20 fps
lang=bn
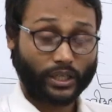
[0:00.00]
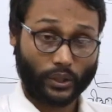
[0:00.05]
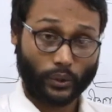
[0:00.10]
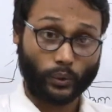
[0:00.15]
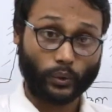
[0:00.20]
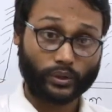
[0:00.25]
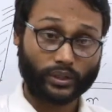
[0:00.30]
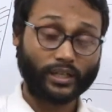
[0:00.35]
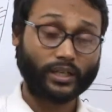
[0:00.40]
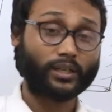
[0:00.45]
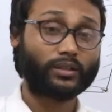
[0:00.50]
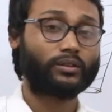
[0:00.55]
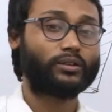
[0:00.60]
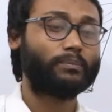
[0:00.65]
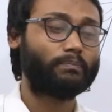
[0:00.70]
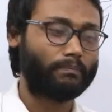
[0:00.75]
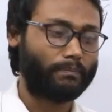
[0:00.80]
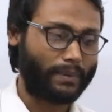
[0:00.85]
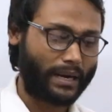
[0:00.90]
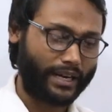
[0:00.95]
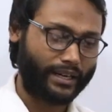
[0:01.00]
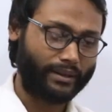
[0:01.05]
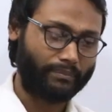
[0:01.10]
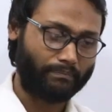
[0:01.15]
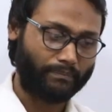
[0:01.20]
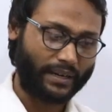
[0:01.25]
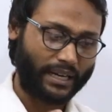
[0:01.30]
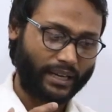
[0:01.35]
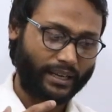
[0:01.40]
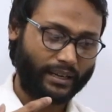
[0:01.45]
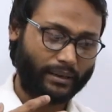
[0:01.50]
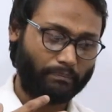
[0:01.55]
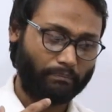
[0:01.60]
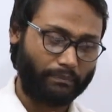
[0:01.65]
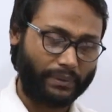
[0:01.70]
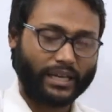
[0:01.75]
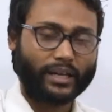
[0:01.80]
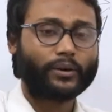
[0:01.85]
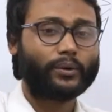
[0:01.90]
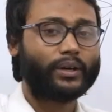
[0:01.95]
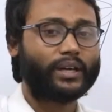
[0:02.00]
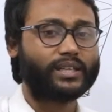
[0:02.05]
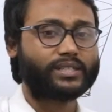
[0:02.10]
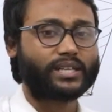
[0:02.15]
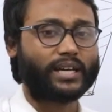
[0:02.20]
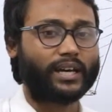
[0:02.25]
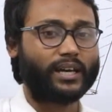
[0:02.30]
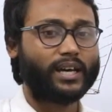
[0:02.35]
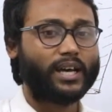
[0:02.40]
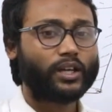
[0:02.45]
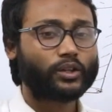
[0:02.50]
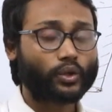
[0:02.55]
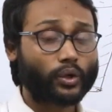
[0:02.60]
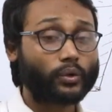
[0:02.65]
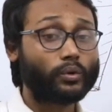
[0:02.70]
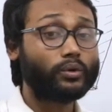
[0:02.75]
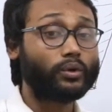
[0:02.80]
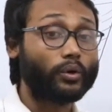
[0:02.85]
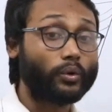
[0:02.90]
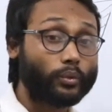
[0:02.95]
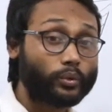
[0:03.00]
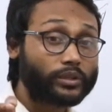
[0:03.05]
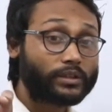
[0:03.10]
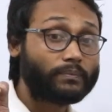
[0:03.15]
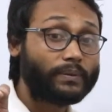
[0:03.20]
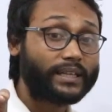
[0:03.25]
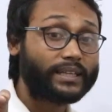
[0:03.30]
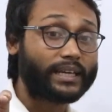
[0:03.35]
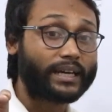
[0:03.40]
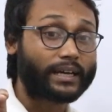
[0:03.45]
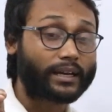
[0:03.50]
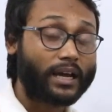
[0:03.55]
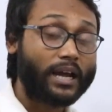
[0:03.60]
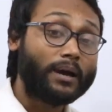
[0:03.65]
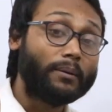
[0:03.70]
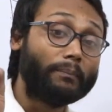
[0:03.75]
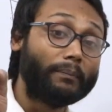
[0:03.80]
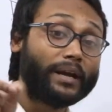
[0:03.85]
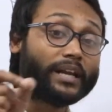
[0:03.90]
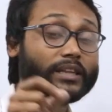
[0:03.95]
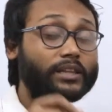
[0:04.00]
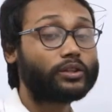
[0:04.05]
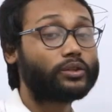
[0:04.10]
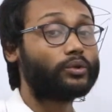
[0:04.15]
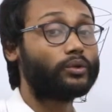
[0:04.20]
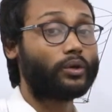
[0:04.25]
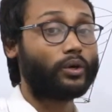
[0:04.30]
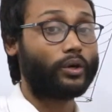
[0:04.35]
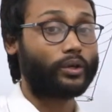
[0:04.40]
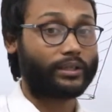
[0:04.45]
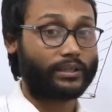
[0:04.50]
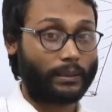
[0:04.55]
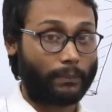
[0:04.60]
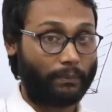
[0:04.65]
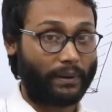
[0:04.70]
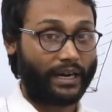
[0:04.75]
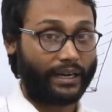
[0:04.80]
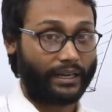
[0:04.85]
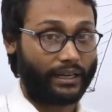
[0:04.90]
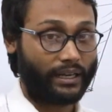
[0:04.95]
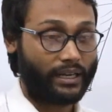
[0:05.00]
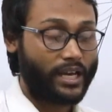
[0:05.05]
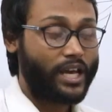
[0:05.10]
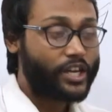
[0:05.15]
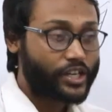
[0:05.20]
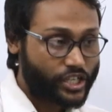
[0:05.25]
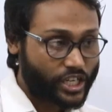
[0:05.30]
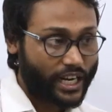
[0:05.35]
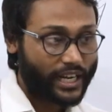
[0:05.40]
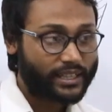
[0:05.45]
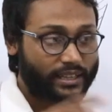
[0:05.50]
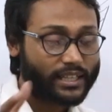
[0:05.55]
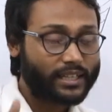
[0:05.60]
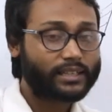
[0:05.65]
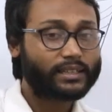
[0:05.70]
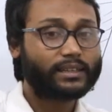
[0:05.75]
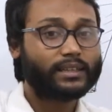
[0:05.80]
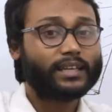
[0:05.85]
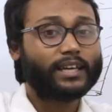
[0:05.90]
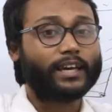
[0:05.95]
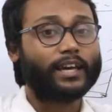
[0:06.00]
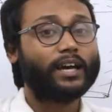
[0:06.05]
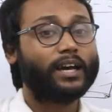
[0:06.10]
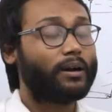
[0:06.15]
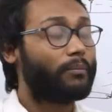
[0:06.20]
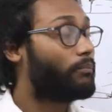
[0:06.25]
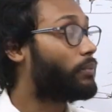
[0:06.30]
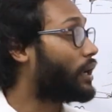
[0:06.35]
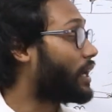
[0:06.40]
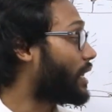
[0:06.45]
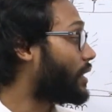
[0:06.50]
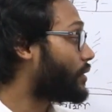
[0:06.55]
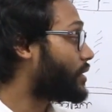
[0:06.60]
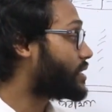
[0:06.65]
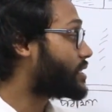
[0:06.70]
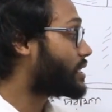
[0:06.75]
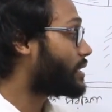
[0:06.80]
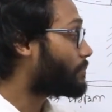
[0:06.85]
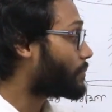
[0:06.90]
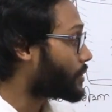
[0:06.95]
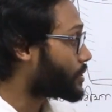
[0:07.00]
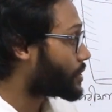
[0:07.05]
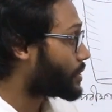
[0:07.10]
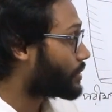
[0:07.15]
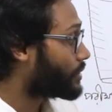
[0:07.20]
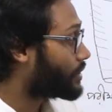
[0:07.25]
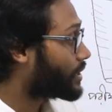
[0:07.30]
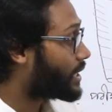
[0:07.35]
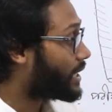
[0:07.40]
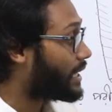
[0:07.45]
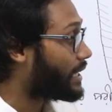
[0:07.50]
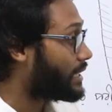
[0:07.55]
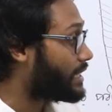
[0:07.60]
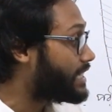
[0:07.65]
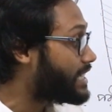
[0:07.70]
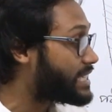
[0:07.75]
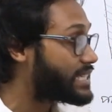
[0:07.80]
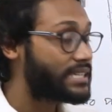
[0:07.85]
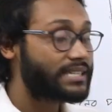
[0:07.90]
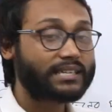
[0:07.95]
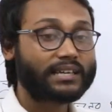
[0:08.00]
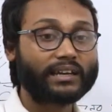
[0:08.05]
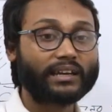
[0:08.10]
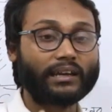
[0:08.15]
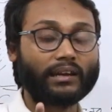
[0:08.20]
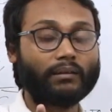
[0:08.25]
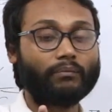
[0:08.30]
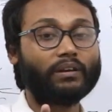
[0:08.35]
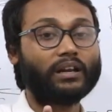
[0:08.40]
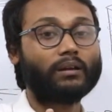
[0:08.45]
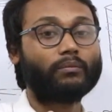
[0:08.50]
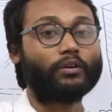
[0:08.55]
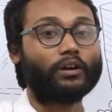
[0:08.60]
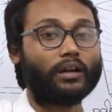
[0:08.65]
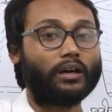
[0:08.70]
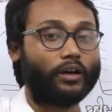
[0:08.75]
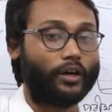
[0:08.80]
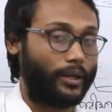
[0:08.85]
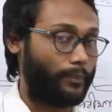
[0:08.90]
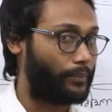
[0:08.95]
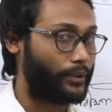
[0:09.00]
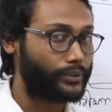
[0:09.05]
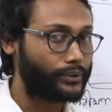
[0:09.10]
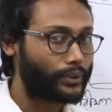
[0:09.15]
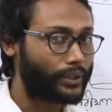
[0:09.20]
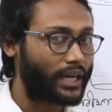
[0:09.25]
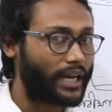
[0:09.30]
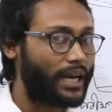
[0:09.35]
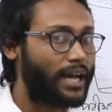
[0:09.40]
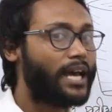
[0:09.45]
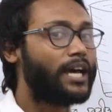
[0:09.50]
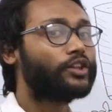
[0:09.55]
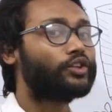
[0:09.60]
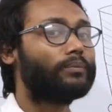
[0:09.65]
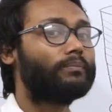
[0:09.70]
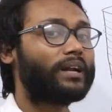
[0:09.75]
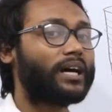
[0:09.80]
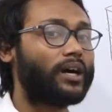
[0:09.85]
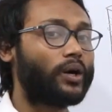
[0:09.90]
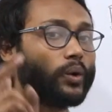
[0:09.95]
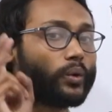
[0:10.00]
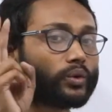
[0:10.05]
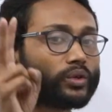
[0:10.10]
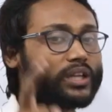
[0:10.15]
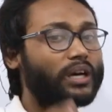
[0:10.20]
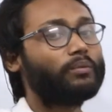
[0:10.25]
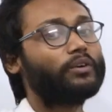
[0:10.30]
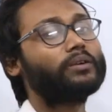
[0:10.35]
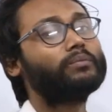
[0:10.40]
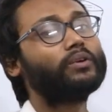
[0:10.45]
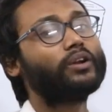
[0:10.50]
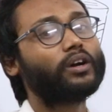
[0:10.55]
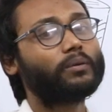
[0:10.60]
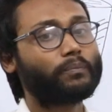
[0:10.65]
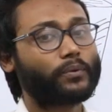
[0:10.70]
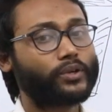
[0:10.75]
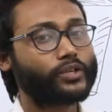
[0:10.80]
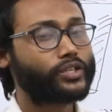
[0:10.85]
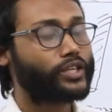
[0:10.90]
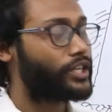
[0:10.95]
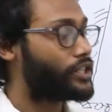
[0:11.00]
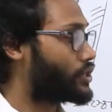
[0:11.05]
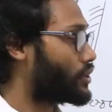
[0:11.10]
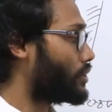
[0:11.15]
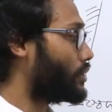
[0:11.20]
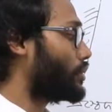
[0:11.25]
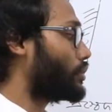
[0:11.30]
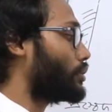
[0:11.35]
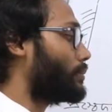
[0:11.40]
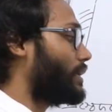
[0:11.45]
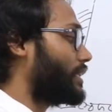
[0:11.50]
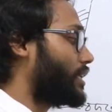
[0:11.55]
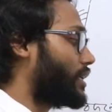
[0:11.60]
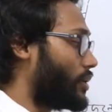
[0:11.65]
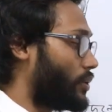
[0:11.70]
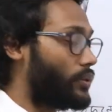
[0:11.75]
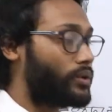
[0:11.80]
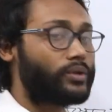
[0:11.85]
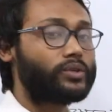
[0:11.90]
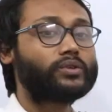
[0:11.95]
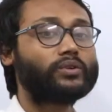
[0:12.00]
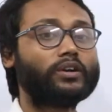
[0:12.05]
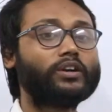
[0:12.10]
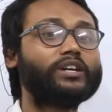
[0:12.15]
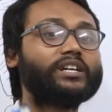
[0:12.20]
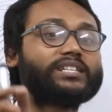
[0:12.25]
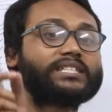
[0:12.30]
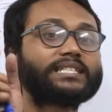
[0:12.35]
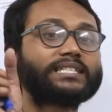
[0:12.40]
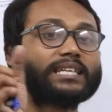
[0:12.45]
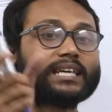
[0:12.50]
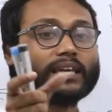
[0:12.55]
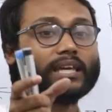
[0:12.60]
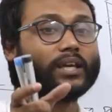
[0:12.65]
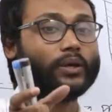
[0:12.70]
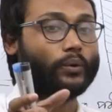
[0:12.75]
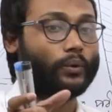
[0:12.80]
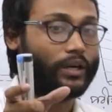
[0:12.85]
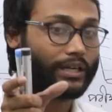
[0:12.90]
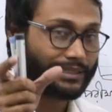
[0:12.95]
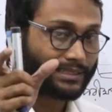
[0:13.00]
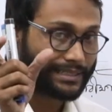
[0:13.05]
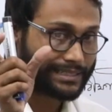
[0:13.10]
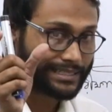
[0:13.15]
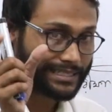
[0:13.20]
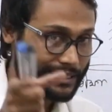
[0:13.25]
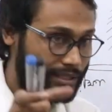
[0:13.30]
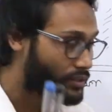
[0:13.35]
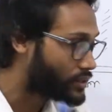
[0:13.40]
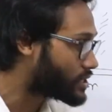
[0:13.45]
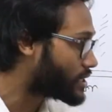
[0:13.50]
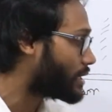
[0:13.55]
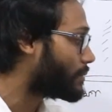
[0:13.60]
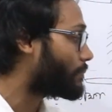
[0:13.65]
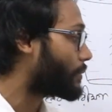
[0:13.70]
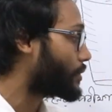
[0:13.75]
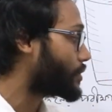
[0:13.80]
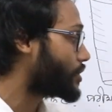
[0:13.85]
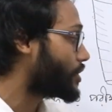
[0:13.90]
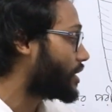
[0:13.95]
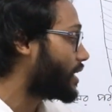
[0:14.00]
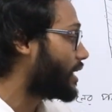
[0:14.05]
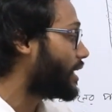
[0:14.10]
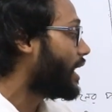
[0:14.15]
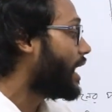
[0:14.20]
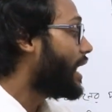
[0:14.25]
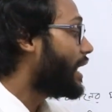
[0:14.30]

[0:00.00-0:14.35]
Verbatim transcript: থেকে অতিরিক্ত পানি বাইরে বের হয়ে যায় তখন উদ্ভিদের মৃত্যু ঘটতে পারে সেই দিক দিয়ে বলা হয়েছে প্রচ্ছেদনকে নেসেসারি ইভিল বলা হয় বন্ধুরা তোমরা অনুধাবনমূলক প্রশ্নের জন্য তোমাদের অনুশীলনের সিকিউ অর্থাৎ সৃজনশীল প্রশ্নে